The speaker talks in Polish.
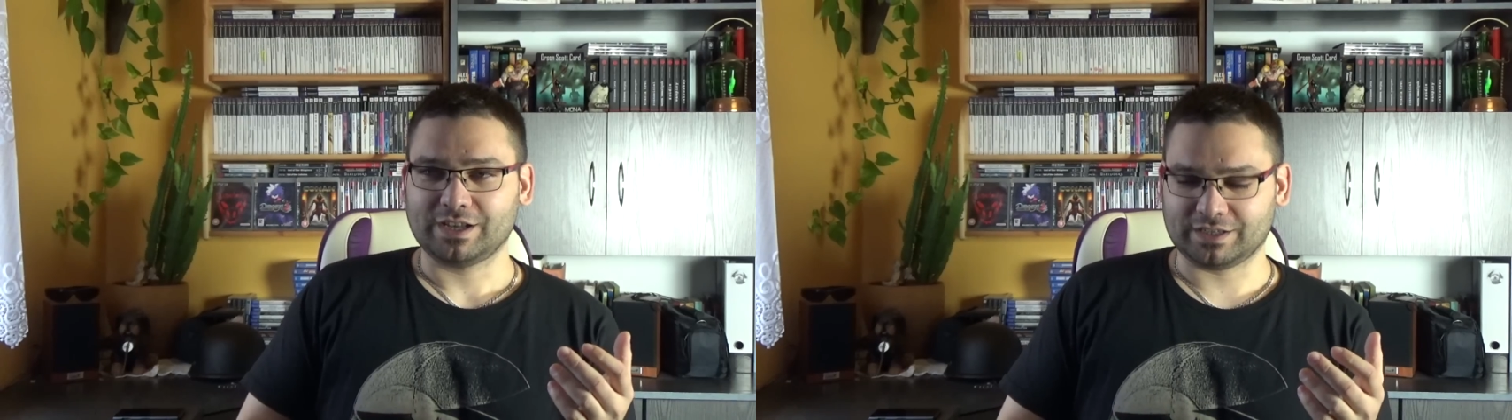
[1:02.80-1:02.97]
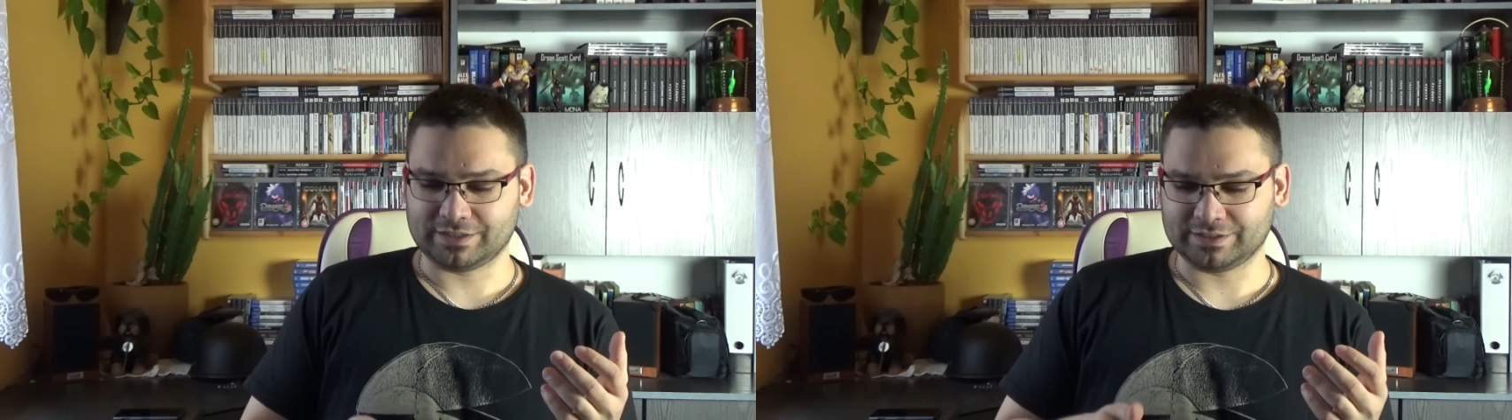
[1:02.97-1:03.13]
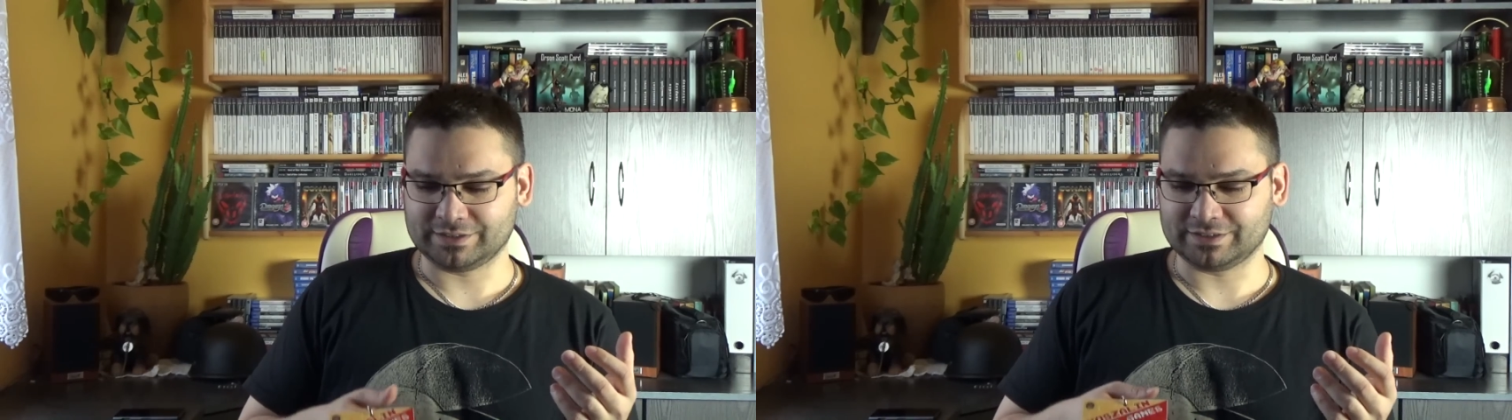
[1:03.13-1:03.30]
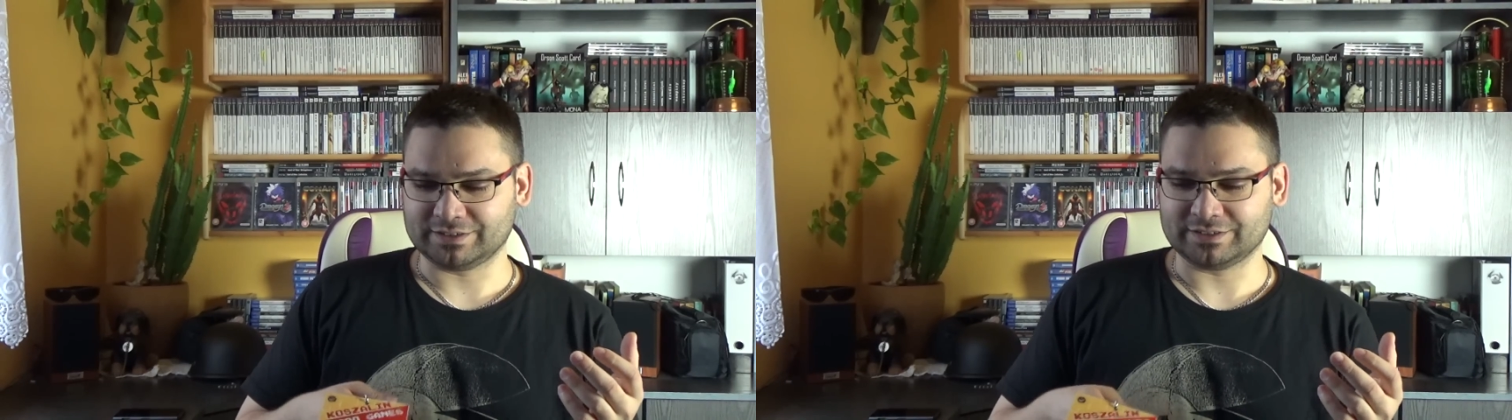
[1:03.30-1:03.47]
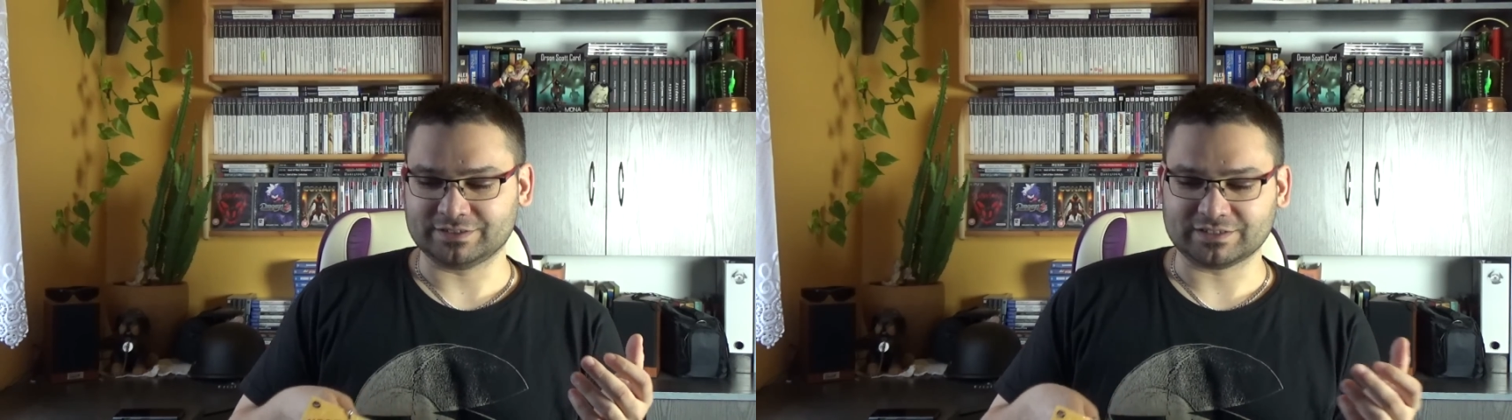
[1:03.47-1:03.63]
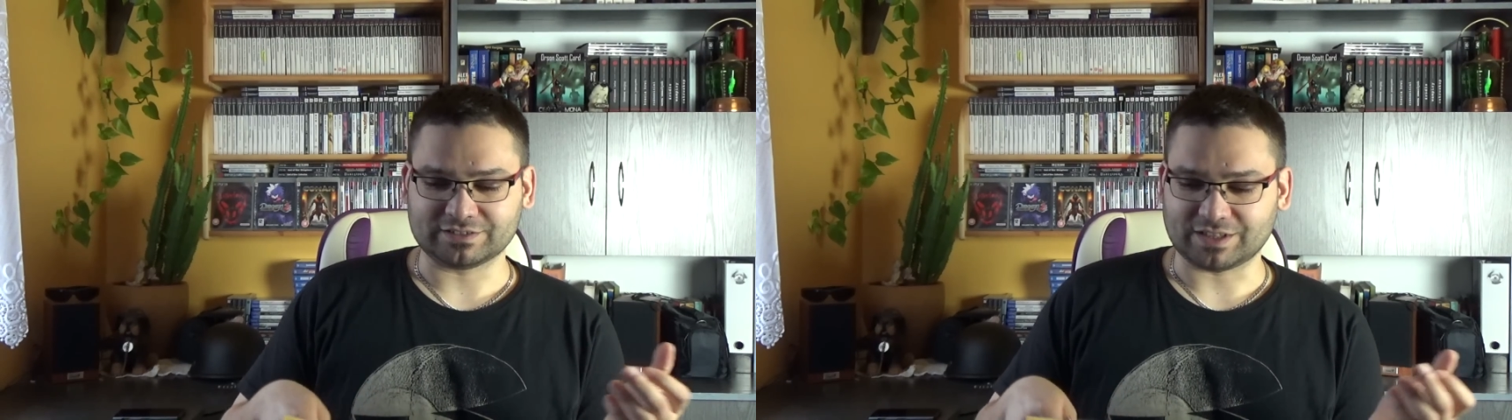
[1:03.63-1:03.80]
e,
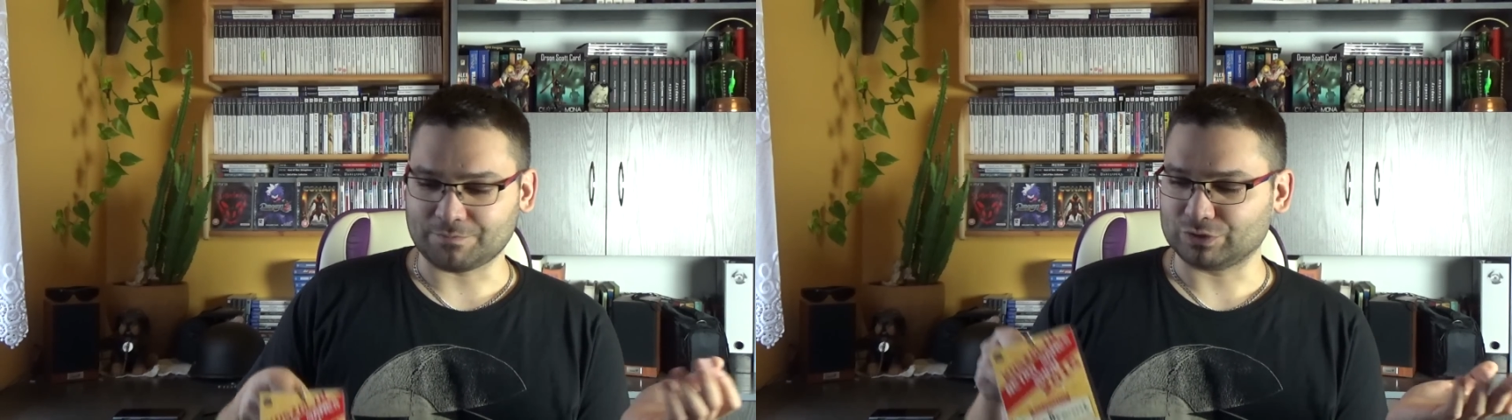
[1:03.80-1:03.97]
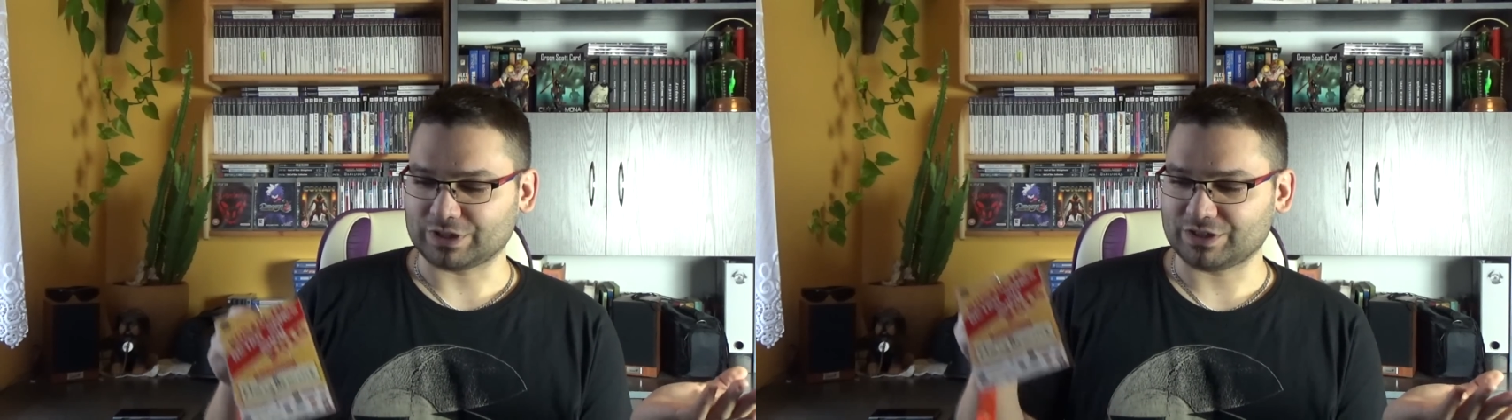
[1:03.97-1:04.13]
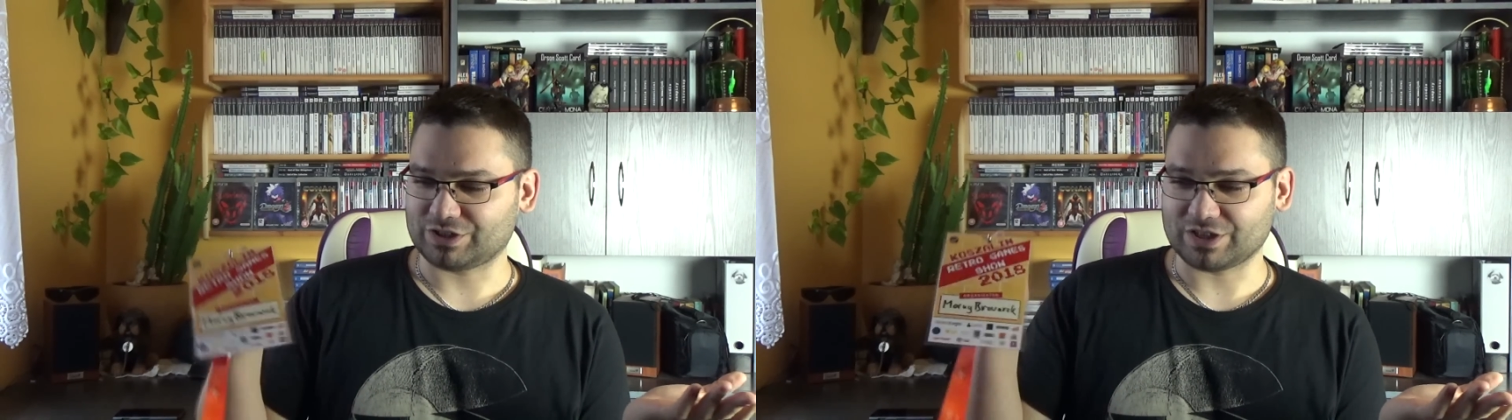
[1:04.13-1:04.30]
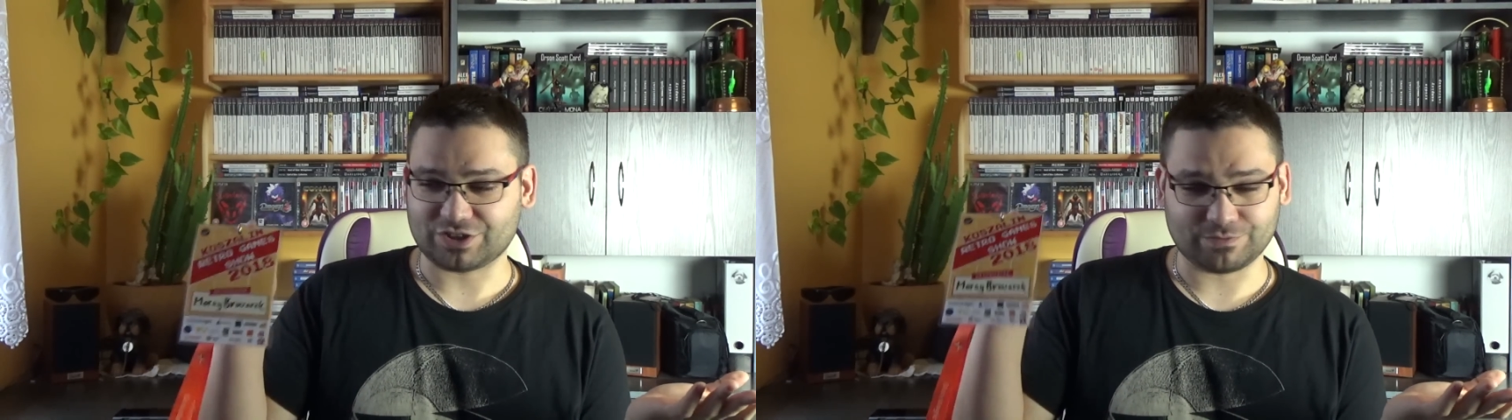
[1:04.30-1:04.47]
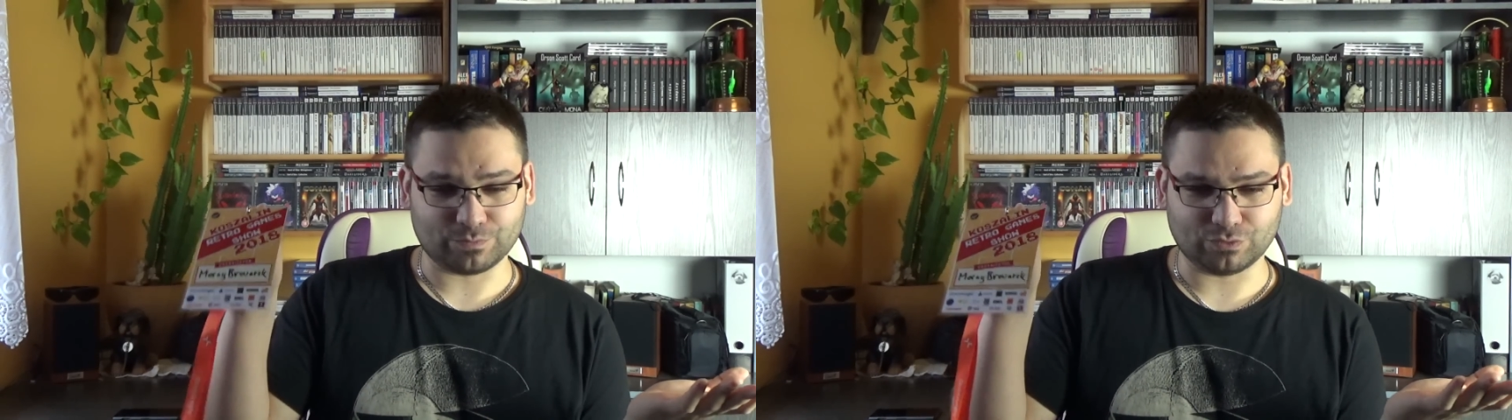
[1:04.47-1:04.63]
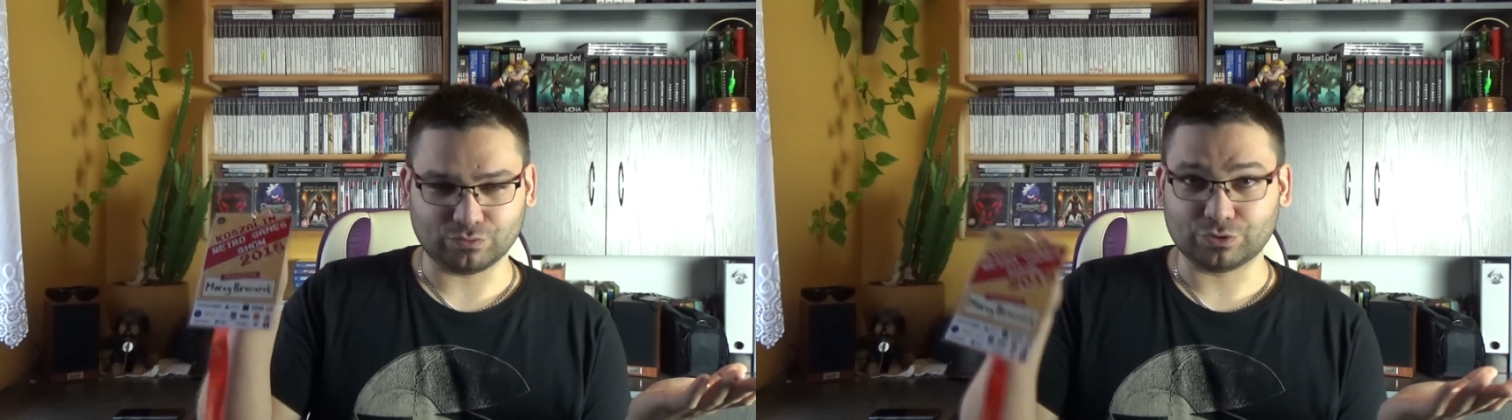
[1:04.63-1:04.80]
temu też
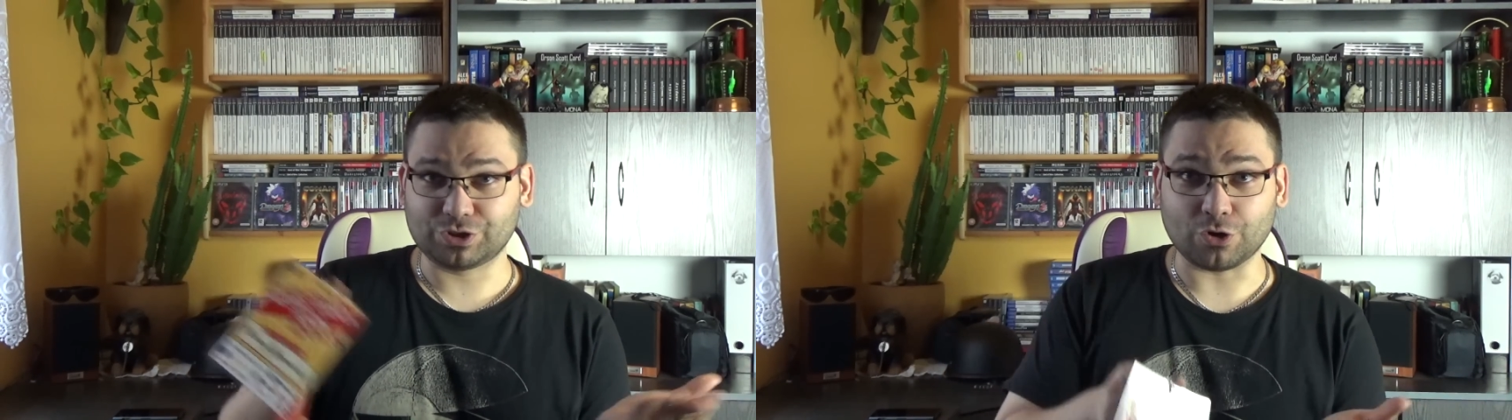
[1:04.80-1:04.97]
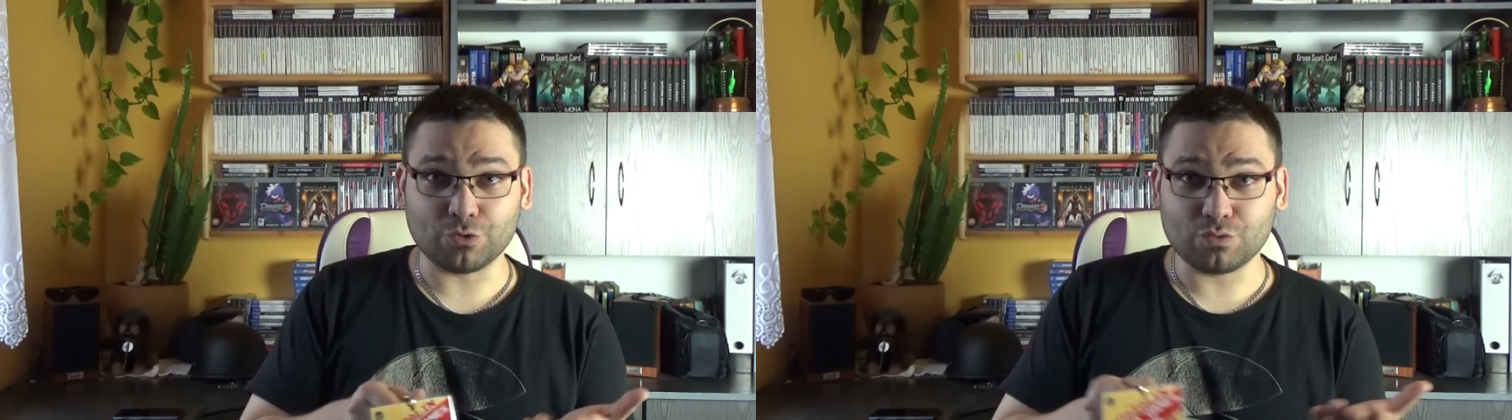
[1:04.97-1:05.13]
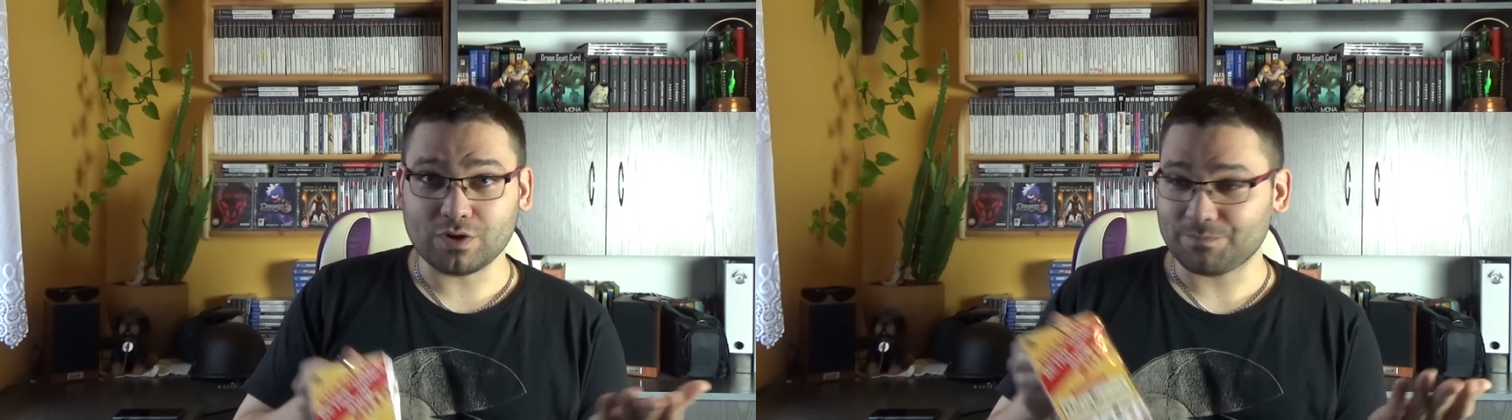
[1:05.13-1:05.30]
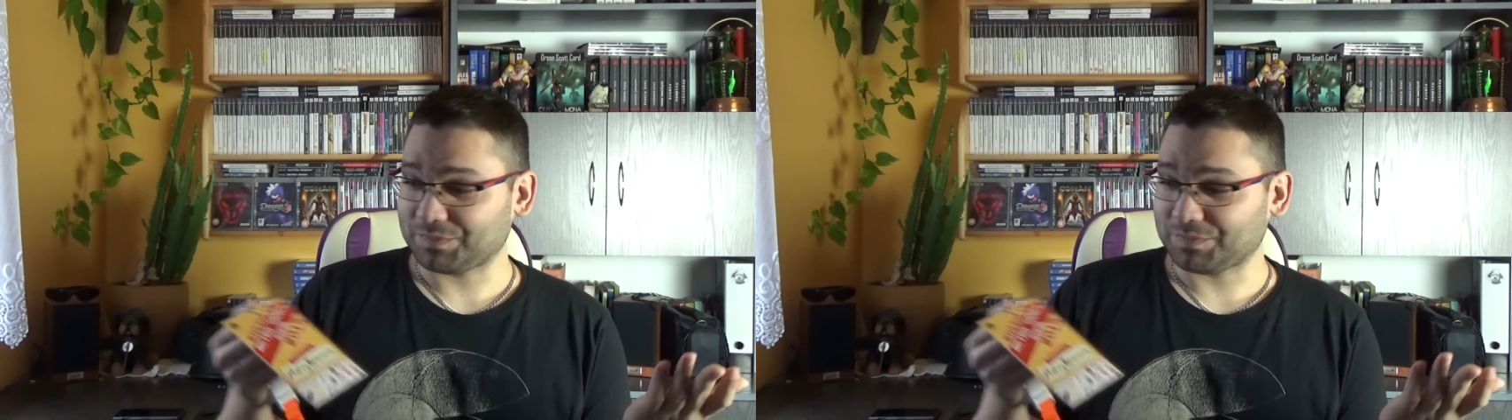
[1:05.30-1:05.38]
naszemu show.